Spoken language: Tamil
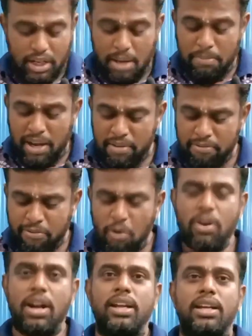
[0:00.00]
நம்ம
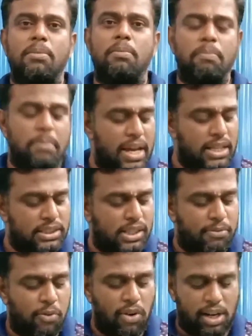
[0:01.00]
ஃபோர் ஹேண்ட் க்ரிப்
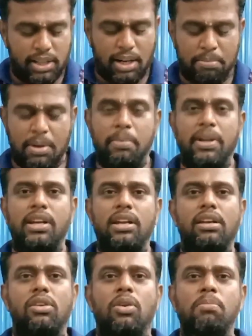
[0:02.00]
பேசிக் ஃபோர் ஹேண்ட் க்ரிப் எப்படின்னு
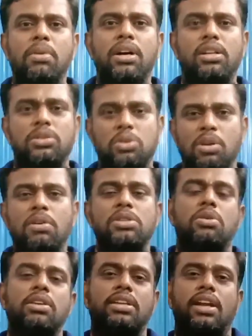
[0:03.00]
ரொம்ப சுலுவாக
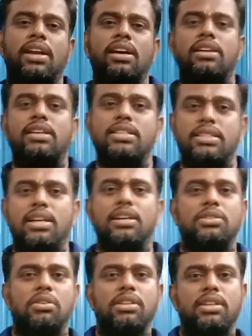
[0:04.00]
சொல்லித்தரேன்
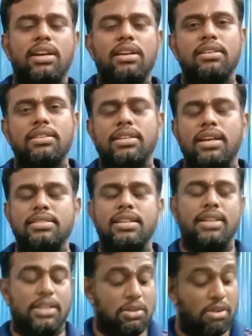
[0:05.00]
ஈஸியாக சொல்லித்தரேன்
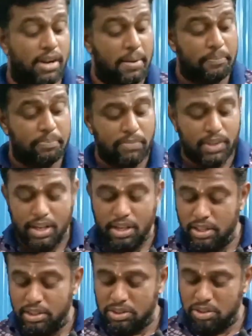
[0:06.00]
தயவுசெய்து கற்றுக்கோங்க
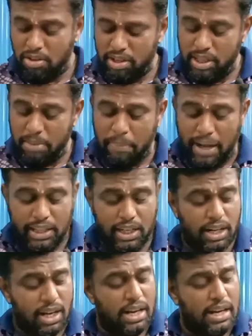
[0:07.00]
ஸோ இது
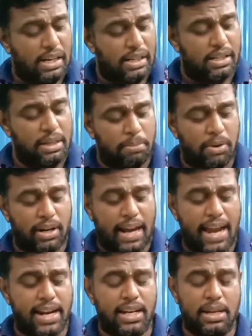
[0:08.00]
பார்த்தீங்கன்னா இப்போ
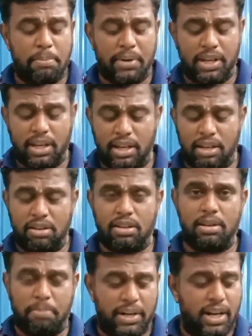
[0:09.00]
ரேக்கெட் இப்படி
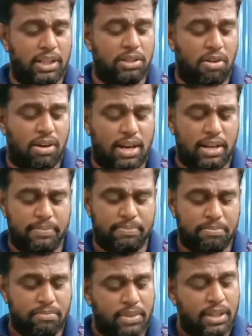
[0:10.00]
இப்படி எடுத்துக்கோங்க
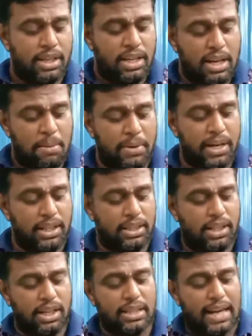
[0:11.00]
இப்படி
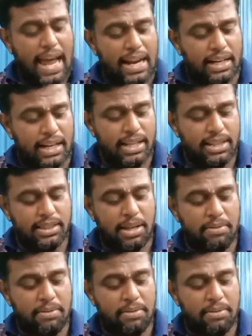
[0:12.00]
எடுத்துகிட்டு இந்த ரேக்கெட்டில் இந்த